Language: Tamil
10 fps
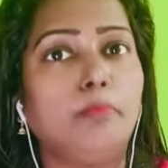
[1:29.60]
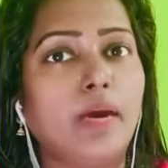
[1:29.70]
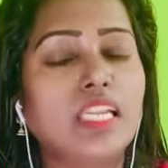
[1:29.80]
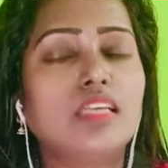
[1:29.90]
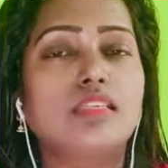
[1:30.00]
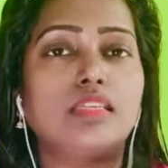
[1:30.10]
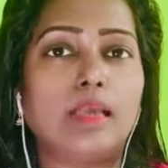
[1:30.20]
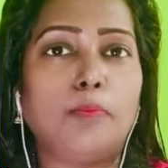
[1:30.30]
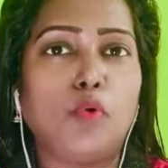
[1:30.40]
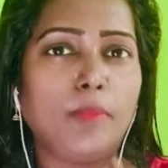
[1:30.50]
மனசு
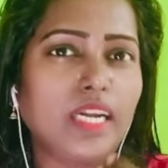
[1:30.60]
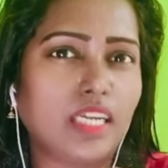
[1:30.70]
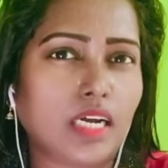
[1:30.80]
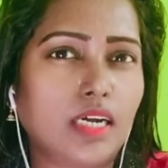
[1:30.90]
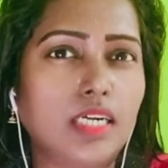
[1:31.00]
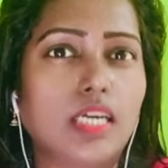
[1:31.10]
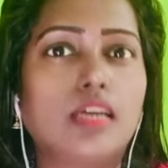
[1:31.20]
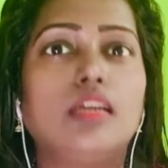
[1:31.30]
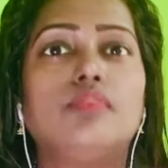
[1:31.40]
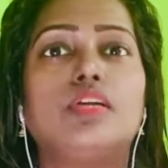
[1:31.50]
எப்போவுமே டக்கு
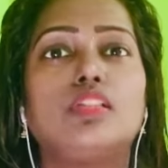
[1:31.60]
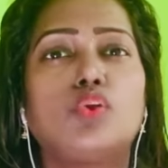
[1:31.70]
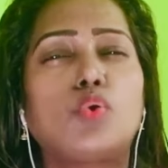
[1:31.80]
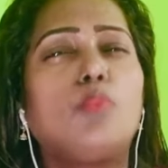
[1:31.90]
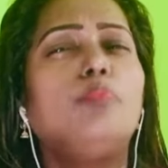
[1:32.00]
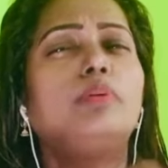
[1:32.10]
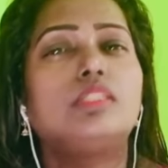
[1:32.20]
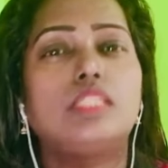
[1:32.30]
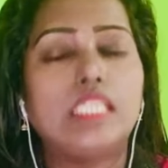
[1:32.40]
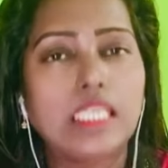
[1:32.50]
டக்குன்னு வந்து ரொம்ப
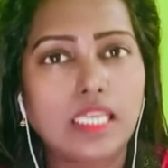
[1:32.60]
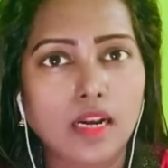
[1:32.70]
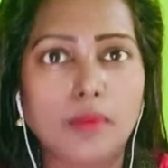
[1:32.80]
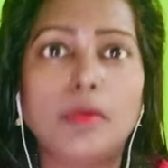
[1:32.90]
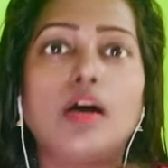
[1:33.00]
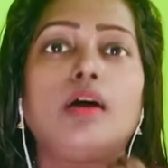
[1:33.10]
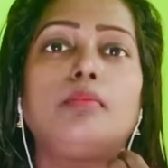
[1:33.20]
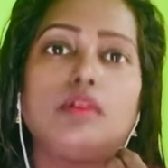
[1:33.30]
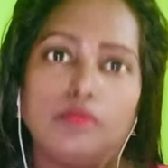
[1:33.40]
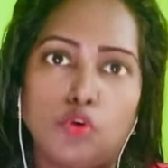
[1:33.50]
சீக்கிரமாக
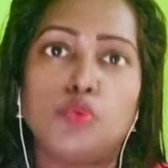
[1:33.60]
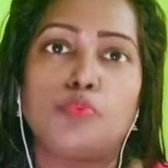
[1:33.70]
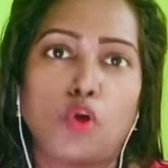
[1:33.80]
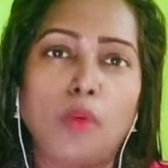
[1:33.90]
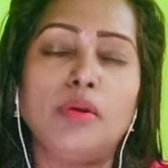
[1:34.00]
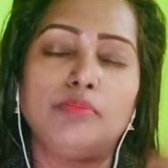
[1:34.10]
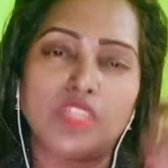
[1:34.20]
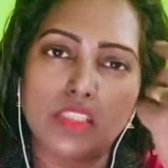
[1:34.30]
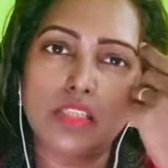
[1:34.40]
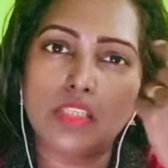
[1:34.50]
ஒரு ப்ராப்ளம்
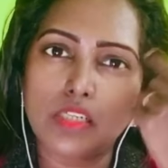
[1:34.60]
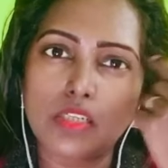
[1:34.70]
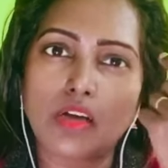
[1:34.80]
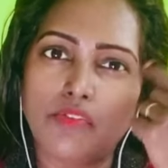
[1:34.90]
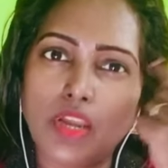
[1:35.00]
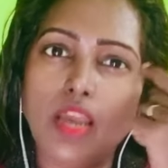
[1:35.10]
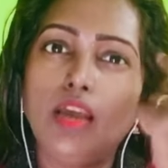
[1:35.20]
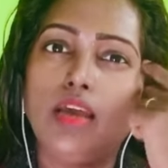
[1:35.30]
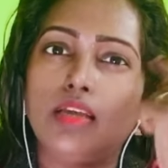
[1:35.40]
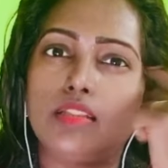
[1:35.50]
வந்து சீரியஸாகவே
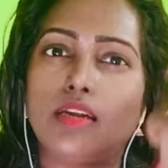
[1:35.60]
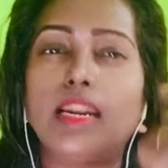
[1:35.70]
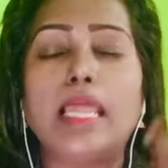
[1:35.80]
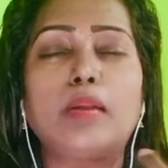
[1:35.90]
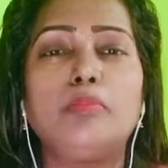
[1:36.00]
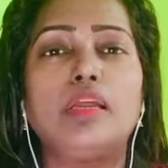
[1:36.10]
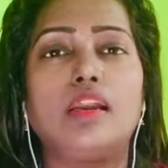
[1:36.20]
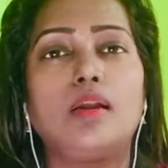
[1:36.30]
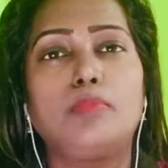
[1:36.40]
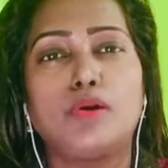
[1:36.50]
இந்த நரம்பு
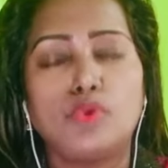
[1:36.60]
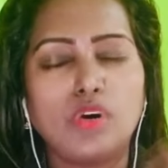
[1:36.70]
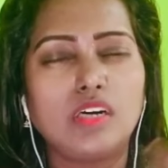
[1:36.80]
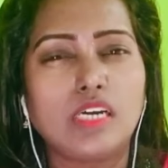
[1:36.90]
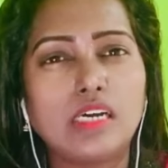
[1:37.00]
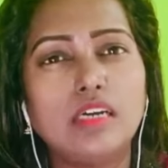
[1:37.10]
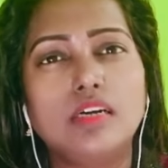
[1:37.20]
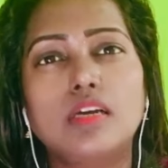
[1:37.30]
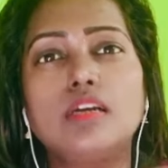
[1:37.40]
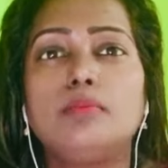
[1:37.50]
என்ன பண்ணோம்னா டக்கு
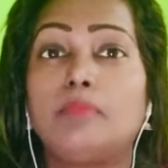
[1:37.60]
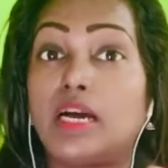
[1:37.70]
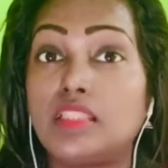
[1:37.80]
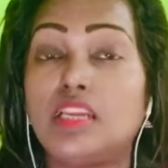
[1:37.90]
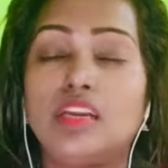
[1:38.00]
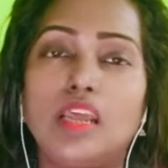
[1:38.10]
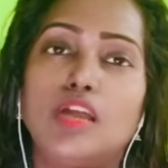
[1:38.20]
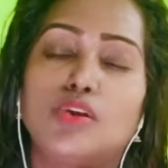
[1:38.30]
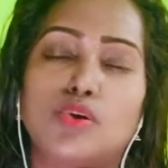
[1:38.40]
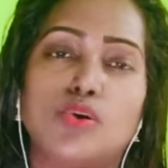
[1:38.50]
டக்குன்னு மாற்றிக்கிட்டே
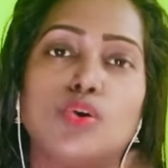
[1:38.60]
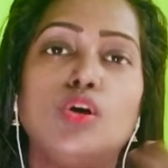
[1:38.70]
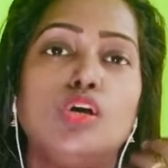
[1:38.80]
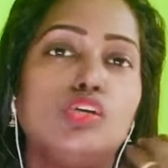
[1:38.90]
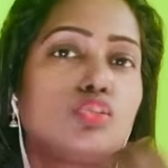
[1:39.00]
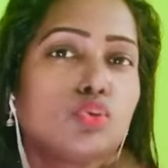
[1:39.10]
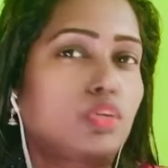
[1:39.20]
இருக்கும் ஸோ